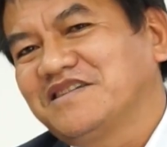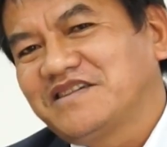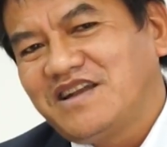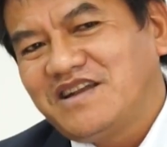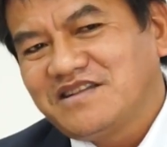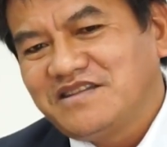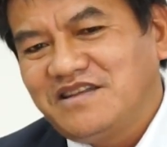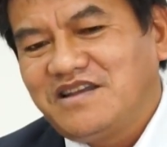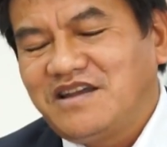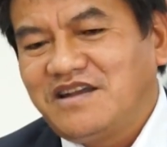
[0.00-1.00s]
Thực ra
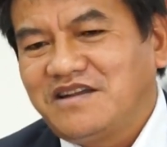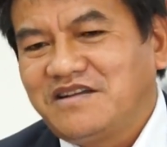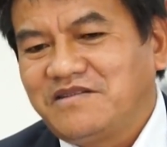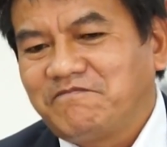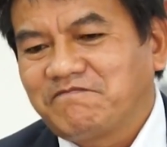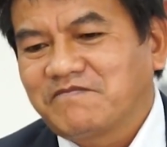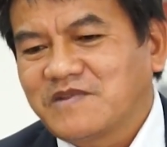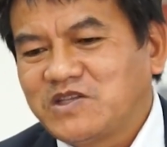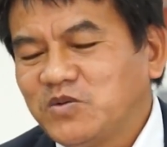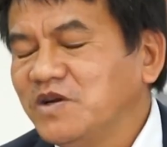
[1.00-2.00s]
thì à,
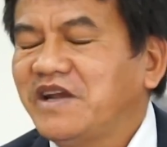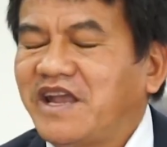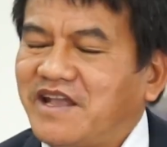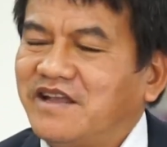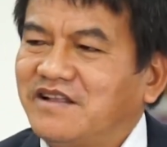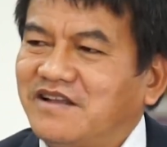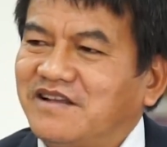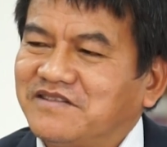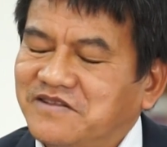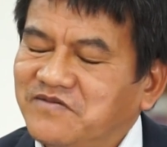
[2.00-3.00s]
xu hướng ngày nay
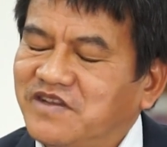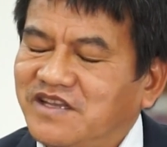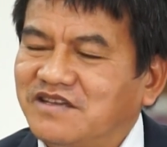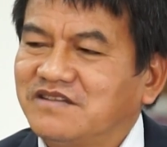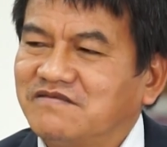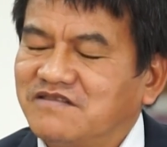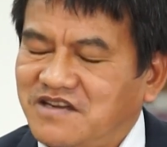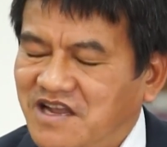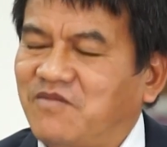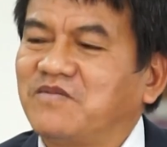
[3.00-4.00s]
là sinh viên
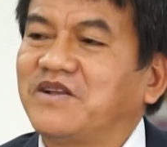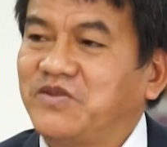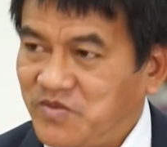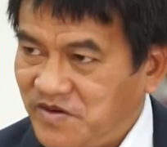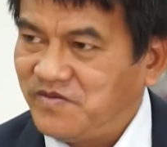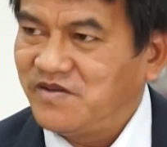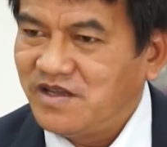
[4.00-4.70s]
tự học là chủ yếu.